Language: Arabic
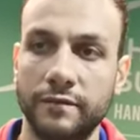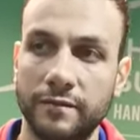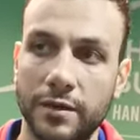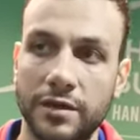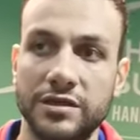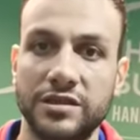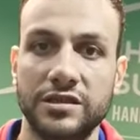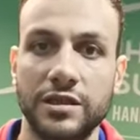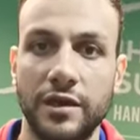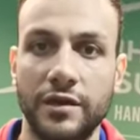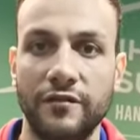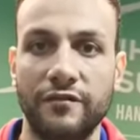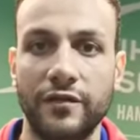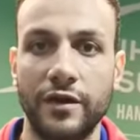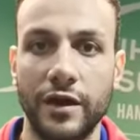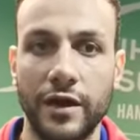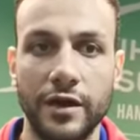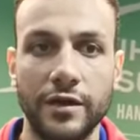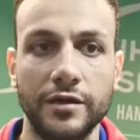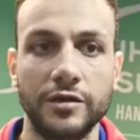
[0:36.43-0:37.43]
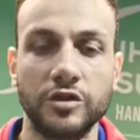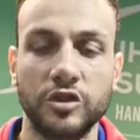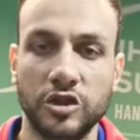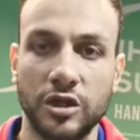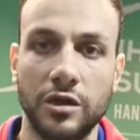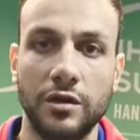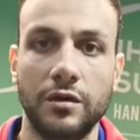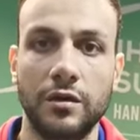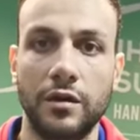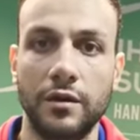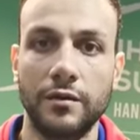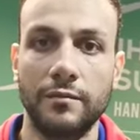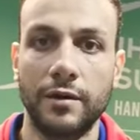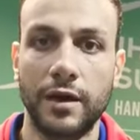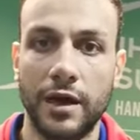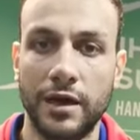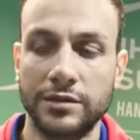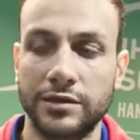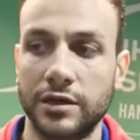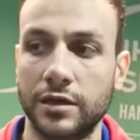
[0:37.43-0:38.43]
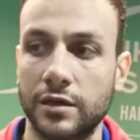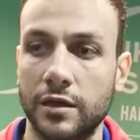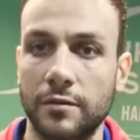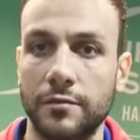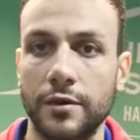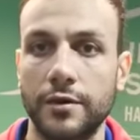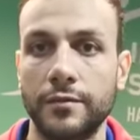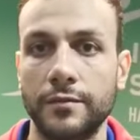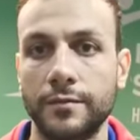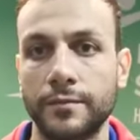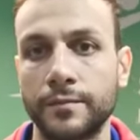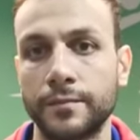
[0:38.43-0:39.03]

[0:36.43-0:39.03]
بحيث ان احنا في اللي جاي ان شاء الله نبقى احسن كمان